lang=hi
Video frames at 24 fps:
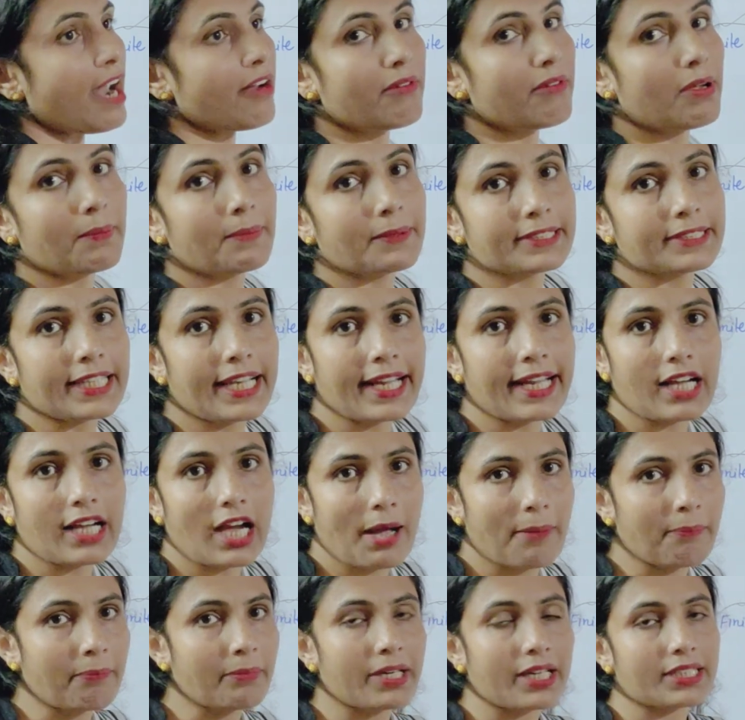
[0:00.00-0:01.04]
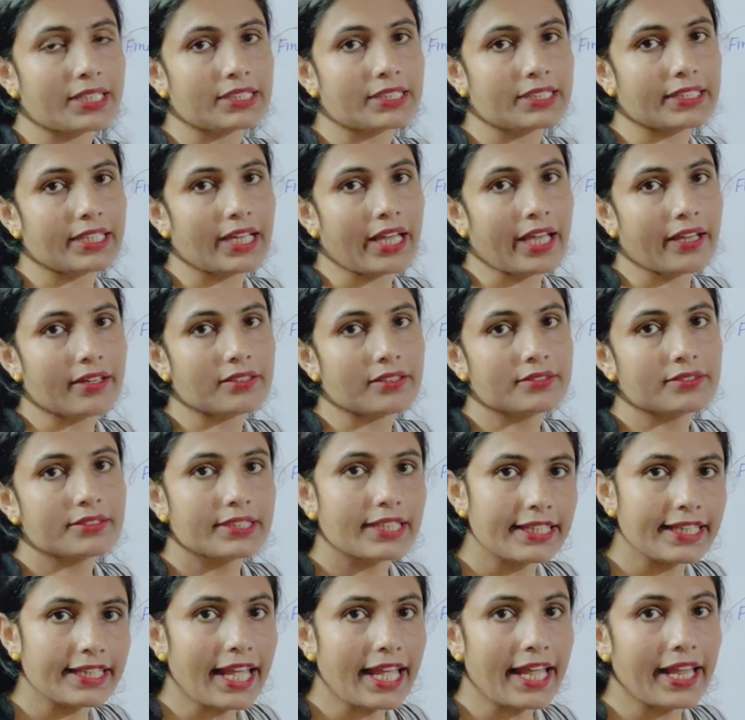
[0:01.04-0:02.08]
एडवर्ब की तरह काम करती है
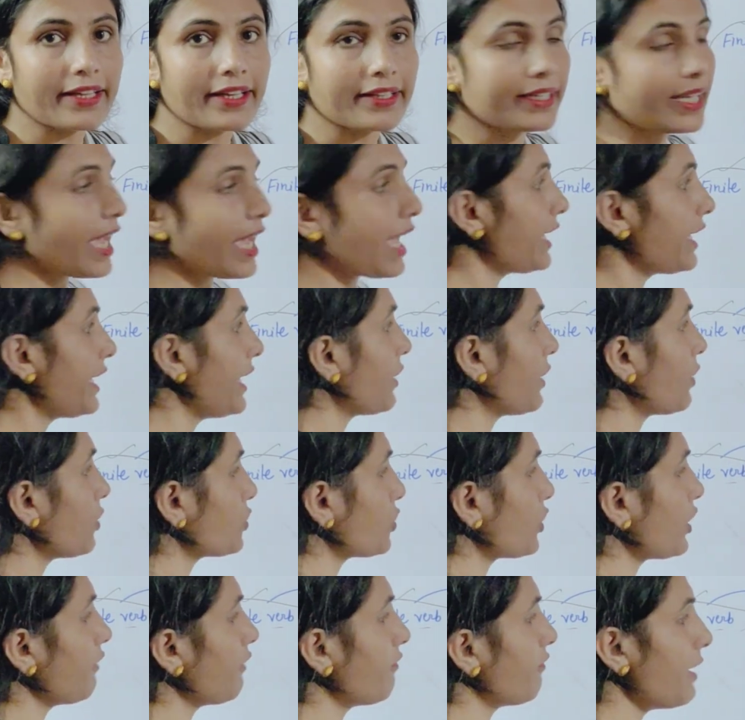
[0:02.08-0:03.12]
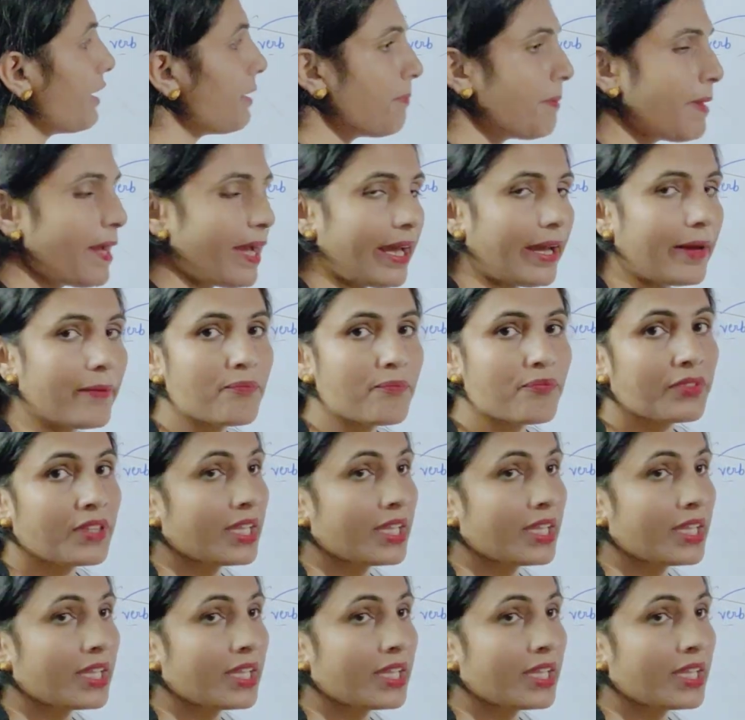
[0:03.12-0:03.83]
ठीक है कहने को तो ये वर्ब है